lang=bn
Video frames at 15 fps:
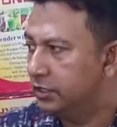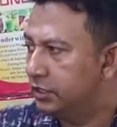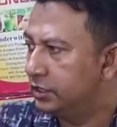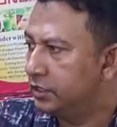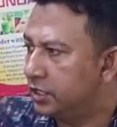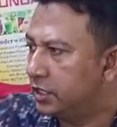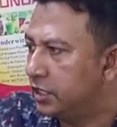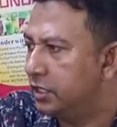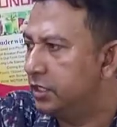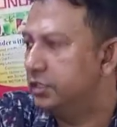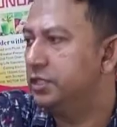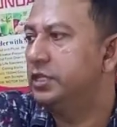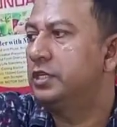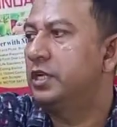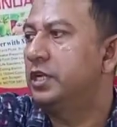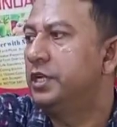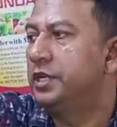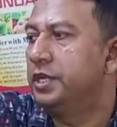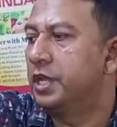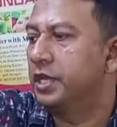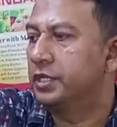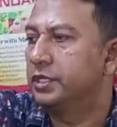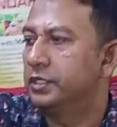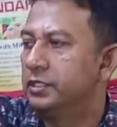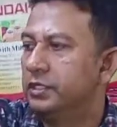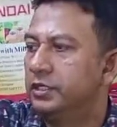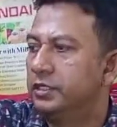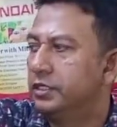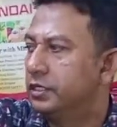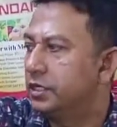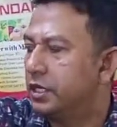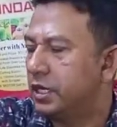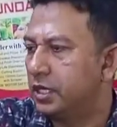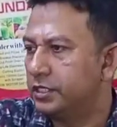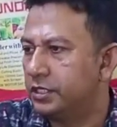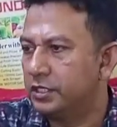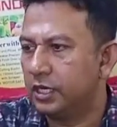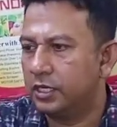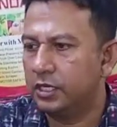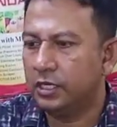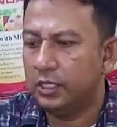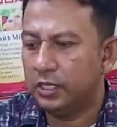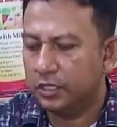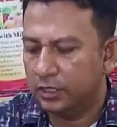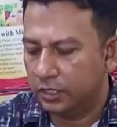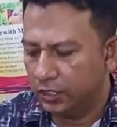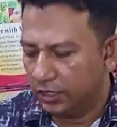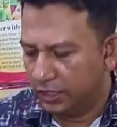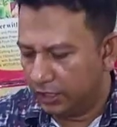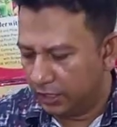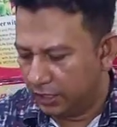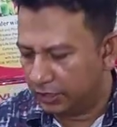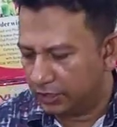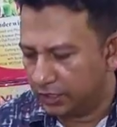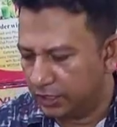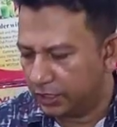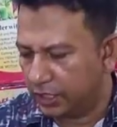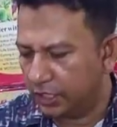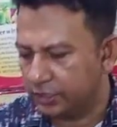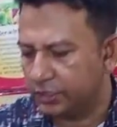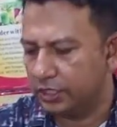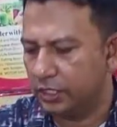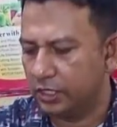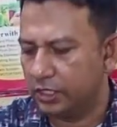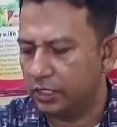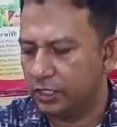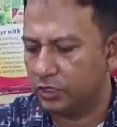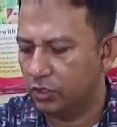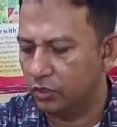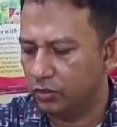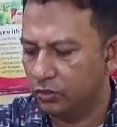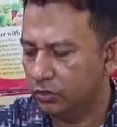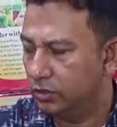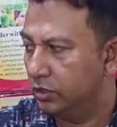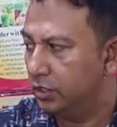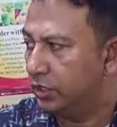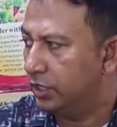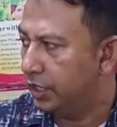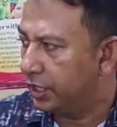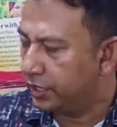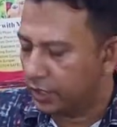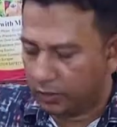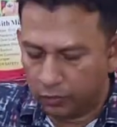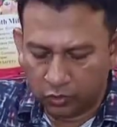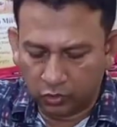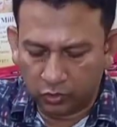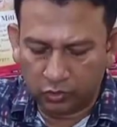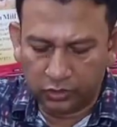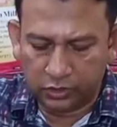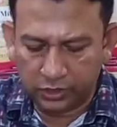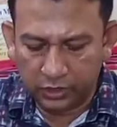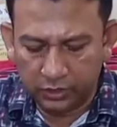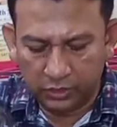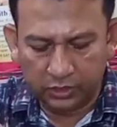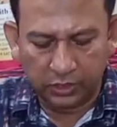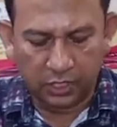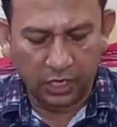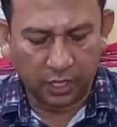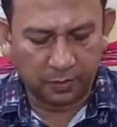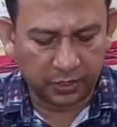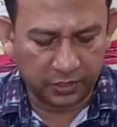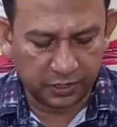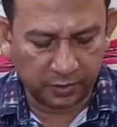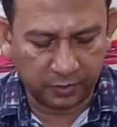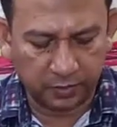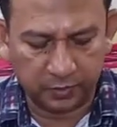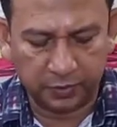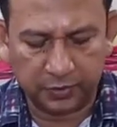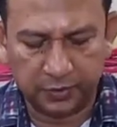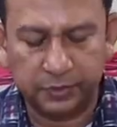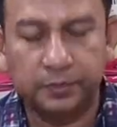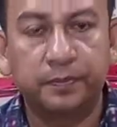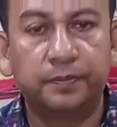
তিনটা তিনটা লিড আর তিনটা কাঁচের ঢাকনা এই তিনটে কাচের ঢাকনা সহ এটা মোট হচ্ছে আপনার সেভেন পিস